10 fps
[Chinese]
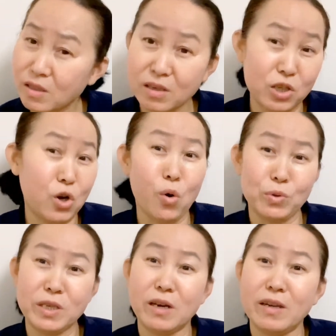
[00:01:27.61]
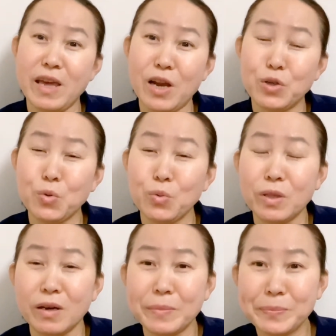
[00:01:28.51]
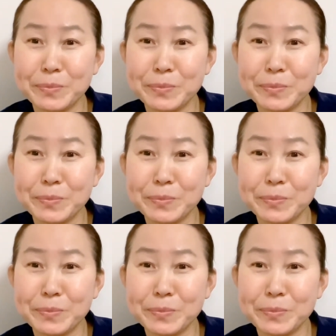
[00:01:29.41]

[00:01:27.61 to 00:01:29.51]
的是口气很严重的。